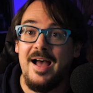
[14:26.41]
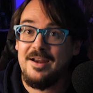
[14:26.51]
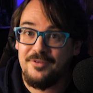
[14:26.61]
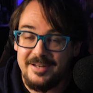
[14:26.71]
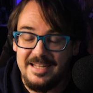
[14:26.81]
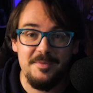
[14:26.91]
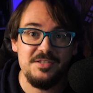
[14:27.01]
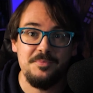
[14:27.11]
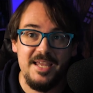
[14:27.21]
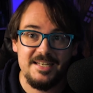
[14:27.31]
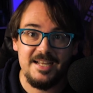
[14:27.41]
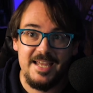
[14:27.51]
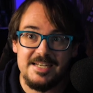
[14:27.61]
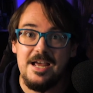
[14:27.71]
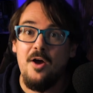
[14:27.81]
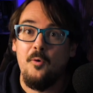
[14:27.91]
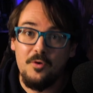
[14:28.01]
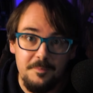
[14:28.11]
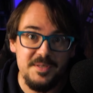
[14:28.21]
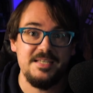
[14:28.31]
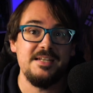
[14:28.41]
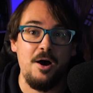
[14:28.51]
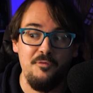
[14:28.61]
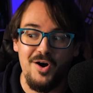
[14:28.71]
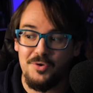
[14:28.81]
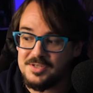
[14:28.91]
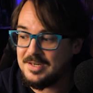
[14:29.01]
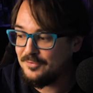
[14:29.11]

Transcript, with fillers: Einfach indem man zum Gegner geht und ein bisschen draufhaut.